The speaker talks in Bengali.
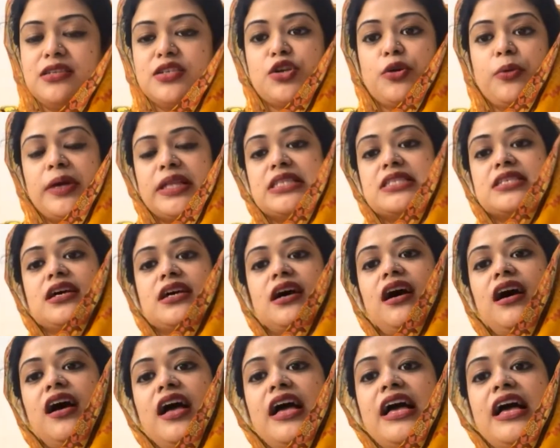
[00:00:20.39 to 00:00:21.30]
শুভেচ্ছা
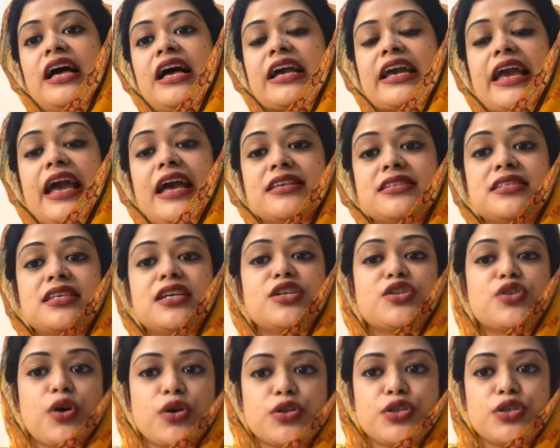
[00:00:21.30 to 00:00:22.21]

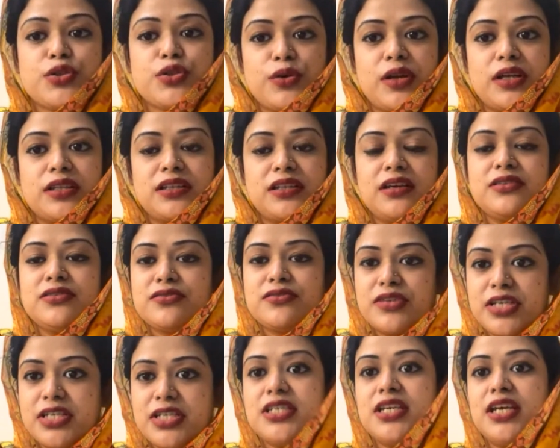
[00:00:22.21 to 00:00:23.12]
ক্যান্সার সচেতনতা
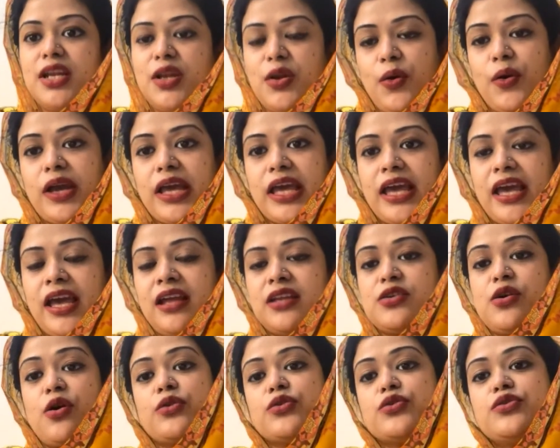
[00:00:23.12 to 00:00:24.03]
সৃষ্টির লক্ষ্যে
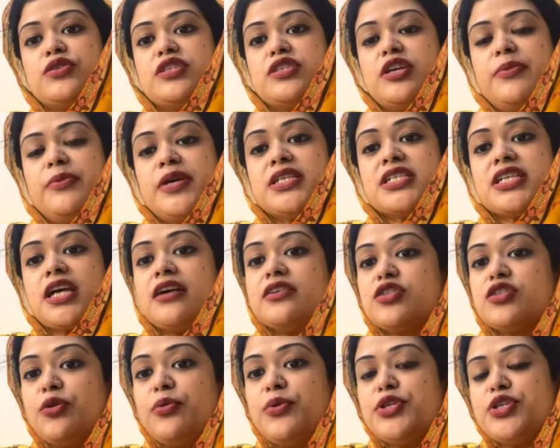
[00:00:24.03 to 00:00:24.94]
ডক্টর টিভির
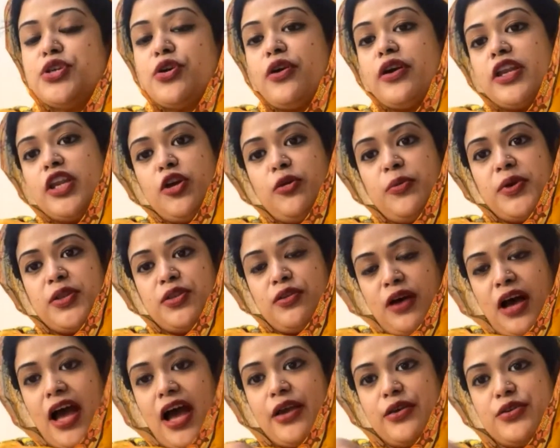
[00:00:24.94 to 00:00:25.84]
স্বাস্থ্য বিষয়ক নিয়মিত
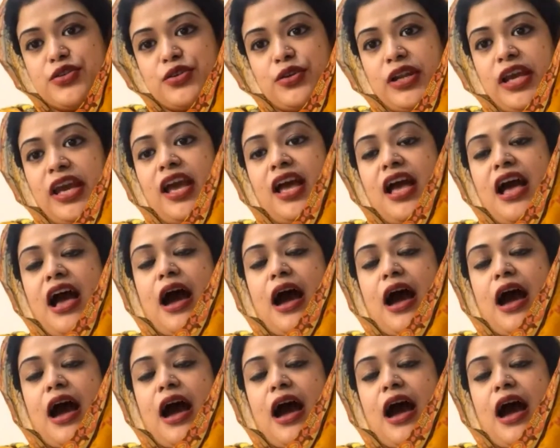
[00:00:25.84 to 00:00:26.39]
আয়োজনে